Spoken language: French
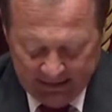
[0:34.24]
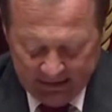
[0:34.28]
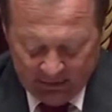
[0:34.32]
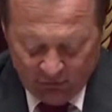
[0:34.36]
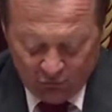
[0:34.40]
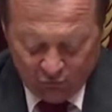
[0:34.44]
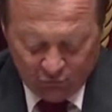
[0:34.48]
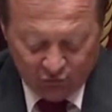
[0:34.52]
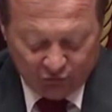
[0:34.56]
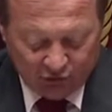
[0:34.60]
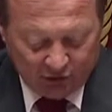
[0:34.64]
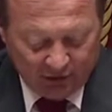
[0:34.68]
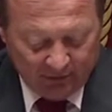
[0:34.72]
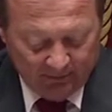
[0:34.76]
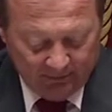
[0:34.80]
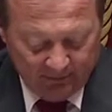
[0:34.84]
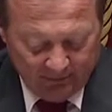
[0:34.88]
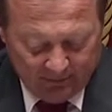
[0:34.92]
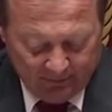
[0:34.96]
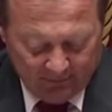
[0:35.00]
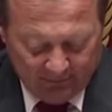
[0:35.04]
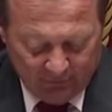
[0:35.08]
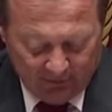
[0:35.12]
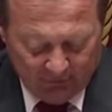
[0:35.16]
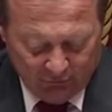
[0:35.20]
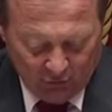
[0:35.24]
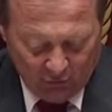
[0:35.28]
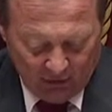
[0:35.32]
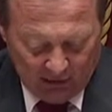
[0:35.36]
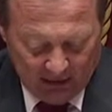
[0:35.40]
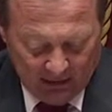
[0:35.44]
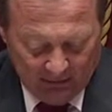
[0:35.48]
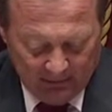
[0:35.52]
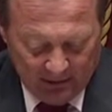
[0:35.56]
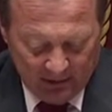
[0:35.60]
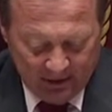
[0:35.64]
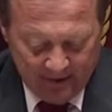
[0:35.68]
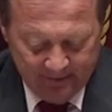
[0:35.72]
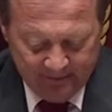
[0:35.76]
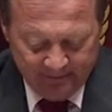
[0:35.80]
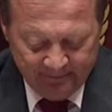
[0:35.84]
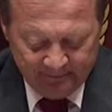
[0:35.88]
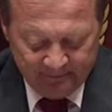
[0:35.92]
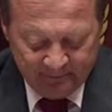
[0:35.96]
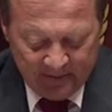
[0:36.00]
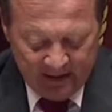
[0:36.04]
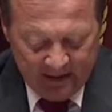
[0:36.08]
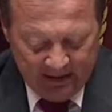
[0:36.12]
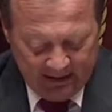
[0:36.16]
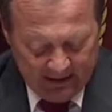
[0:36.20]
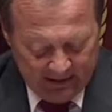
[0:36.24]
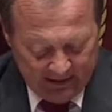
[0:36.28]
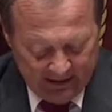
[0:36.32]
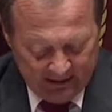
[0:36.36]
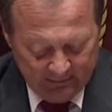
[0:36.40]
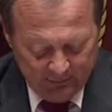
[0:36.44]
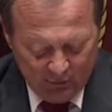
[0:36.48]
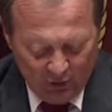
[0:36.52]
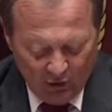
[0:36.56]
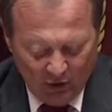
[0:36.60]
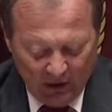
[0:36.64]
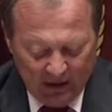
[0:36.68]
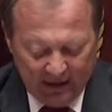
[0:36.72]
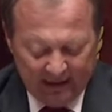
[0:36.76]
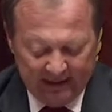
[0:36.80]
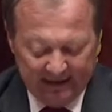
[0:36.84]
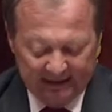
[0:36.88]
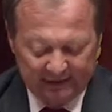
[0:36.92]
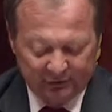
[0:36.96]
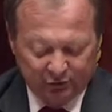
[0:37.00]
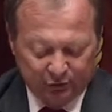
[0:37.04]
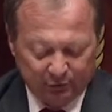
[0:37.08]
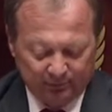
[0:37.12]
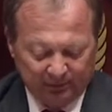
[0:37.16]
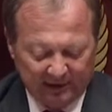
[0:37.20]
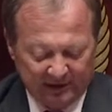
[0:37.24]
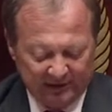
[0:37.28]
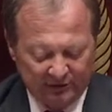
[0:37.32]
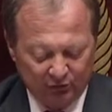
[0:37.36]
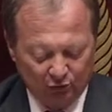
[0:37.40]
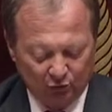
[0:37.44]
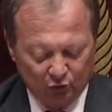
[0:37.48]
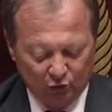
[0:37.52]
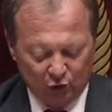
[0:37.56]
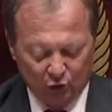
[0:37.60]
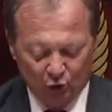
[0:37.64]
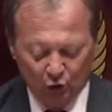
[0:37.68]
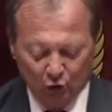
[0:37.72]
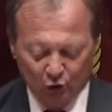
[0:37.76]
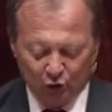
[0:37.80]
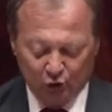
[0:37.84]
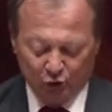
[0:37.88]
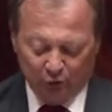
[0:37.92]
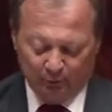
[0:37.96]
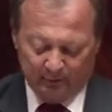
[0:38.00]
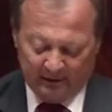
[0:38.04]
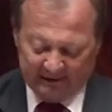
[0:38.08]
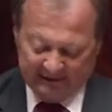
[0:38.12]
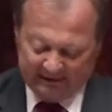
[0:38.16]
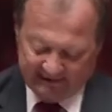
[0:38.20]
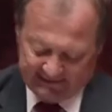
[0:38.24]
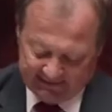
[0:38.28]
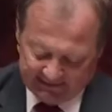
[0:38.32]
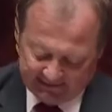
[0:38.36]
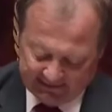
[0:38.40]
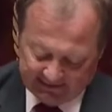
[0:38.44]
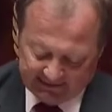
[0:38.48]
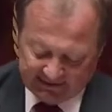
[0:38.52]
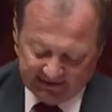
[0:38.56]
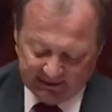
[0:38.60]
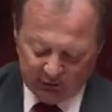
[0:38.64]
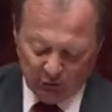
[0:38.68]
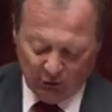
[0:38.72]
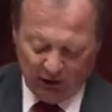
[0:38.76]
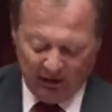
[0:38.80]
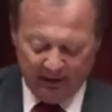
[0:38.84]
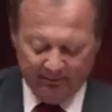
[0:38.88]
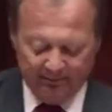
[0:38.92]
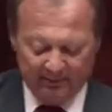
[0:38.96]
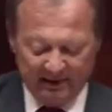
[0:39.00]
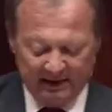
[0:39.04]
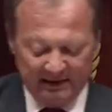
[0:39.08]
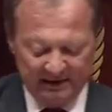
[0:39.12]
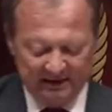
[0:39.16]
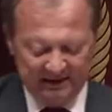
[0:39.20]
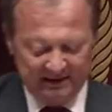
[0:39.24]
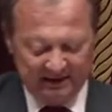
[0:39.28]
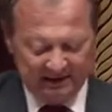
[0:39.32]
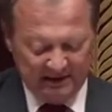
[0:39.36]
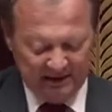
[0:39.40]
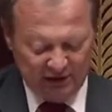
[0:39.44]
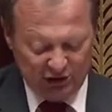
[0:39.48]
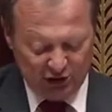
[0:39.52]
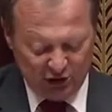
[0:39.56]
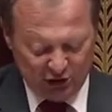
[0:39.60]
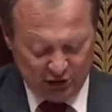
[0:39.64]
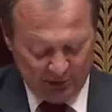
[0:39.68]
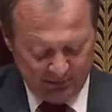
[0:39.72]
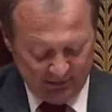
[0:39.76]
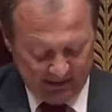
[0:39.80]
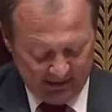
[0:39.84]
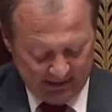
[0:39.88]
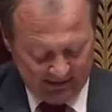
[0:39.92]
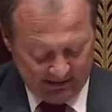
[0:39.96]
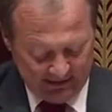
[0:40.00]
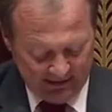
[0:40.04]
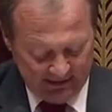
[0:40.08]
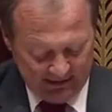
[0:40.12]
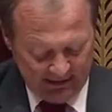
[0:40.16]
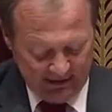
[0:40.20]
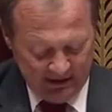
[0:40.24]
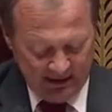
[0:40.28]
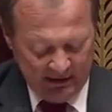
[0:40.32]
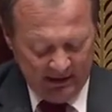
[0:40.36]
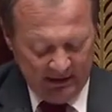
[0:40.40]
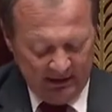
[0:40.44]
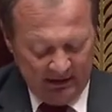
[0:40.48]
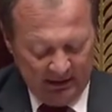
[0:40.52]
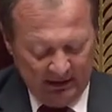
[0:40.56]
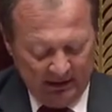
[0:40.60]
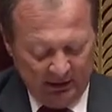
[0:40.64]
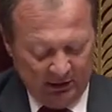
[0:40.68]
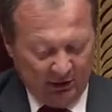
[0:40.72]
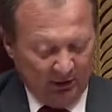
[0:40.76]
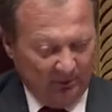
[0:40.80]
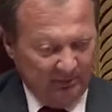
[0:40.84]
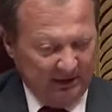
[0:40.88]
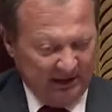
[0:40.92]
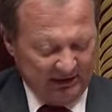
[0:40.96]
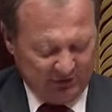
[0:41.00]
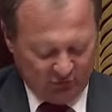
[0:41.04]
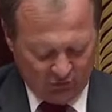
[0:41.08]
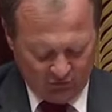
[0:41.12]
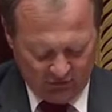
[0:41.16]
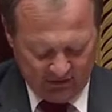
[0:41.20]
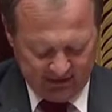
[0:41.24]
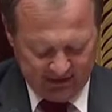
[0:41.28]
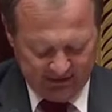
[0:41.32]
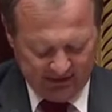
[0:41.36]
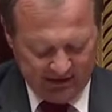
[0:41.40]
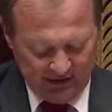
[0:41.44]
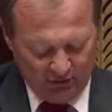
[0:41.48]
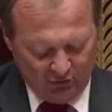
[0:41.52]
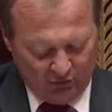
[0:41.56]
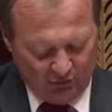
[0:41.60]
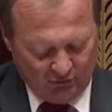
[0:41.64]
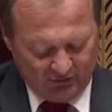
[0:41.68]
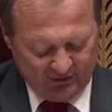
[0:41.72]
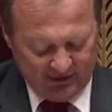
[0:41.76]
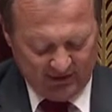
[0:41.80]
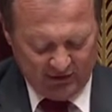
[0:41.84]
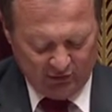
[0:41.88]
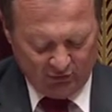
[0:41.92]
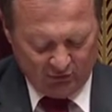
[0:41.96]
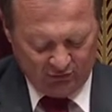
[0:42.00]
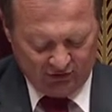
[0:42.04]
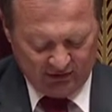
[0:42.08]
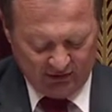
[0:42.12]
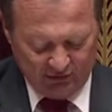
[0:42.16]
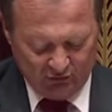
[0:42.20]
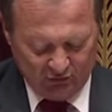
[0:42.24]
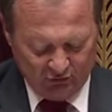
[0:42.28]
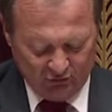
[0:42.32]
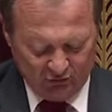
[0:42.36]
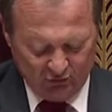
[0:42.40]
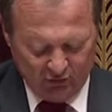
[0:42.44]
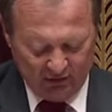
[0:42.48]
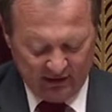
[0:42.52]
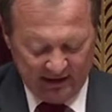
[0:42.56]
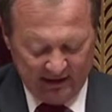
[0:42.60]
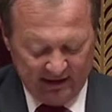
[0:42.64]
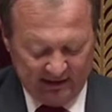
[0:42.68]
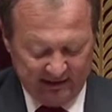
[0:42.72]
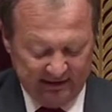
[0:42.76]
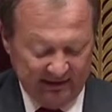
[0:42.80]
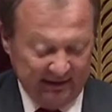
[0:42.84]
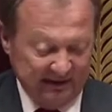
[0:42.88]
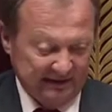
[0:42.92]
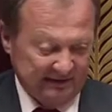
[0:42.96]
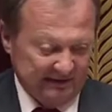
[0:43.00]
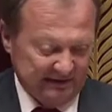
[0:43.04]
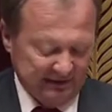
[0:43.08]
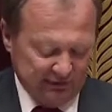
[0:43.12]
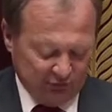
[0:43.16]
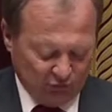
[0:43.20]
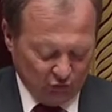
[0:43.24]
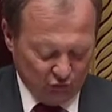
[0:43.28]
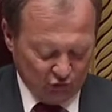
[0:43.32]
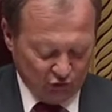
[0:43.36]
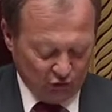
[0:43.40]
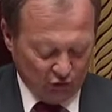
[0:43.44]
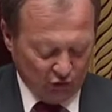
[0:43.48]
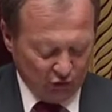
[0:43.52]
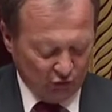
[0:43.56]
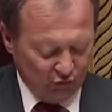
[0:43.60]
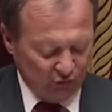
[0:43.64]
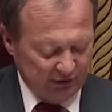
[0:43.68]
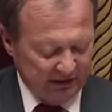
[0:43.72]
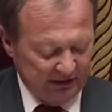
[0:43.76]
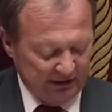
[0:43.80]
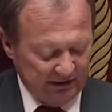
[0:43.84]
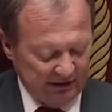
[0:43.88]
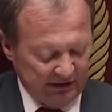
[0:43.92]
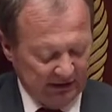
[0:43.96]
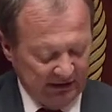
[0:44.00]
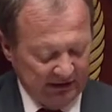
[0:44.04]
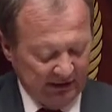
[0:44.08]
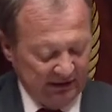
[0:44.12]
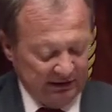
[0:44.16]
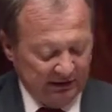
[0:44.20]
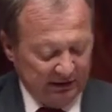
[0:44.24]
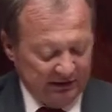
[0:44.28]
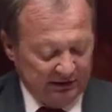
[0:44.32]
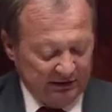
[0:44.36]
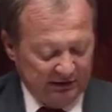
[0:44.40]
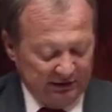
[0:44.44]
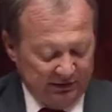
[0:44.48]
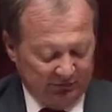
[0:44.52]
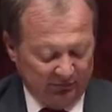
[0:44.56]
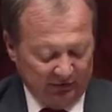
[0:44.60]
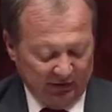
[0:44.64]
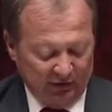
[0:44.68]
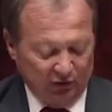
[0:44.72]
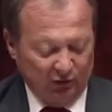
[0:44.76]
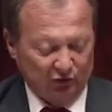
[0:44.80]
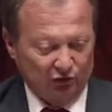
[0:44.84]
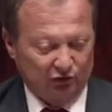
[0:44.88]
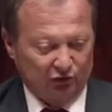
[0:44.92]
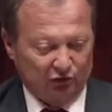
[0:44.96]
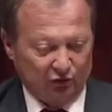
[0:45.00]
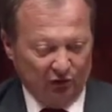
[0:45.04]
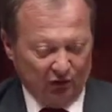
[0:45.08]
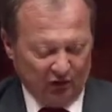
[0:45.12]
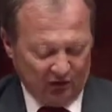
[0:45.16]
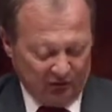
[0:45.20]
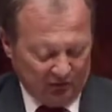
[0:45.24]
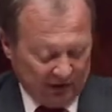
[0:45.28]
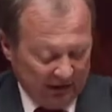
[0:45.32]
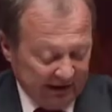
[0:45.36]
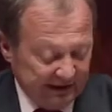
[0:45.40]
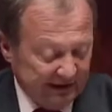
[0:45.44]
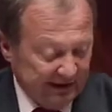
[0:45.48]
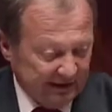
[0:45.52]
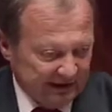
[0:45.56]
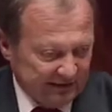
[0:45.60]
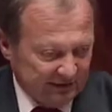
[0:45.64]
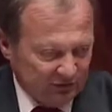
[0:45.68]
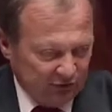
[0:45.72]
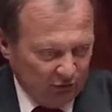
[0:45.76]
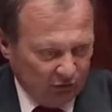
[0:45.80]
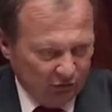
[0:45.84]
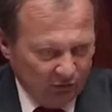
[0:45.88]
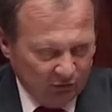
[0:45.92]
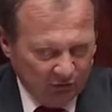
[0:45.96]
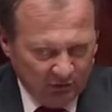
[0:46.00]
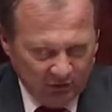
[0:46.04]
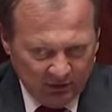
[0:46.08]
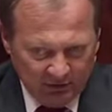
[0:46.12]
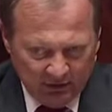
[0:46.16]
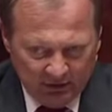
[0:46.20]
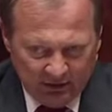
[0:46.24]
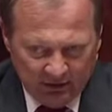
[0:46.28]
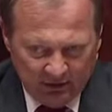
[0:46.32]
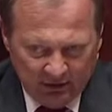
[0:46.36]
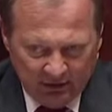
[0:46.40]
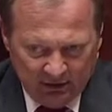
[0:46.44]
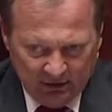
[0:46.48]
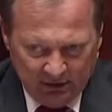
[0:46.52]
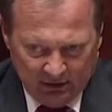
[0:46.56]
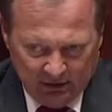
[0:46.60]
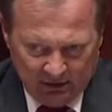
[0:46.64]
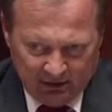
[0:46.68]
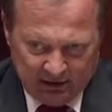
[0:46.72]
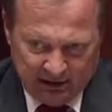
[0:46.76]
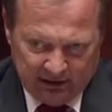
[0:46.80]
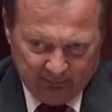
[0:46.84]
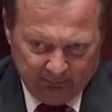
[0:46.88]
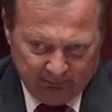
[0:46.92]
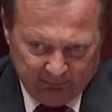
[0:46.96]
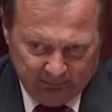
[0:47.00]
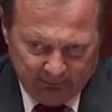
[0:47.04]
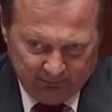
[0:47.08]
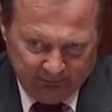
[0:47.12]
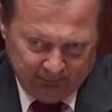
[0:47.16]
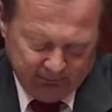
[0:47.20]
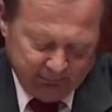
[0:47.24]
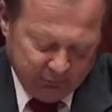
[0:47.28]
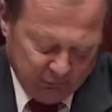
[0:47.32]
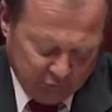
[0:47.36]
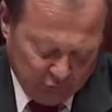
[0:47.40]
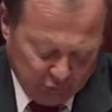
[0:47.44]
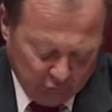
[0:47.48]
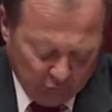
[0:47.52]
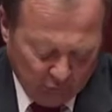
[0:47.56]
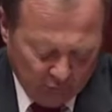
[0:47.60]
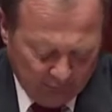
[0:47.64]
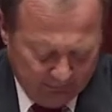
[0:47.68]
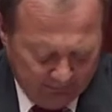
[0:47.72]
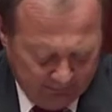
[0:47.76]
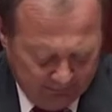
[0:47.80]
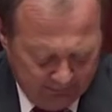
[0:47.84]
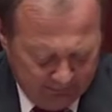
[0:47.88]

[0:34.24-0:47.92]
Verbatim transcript: Nous sommes favorables également à la suppression de l'automaticité de la peine d'inéligibilité. Comme l'a souligné le Conseil constitutionnel, il existe aujourd'hui des différences de rédaction euh, qui sont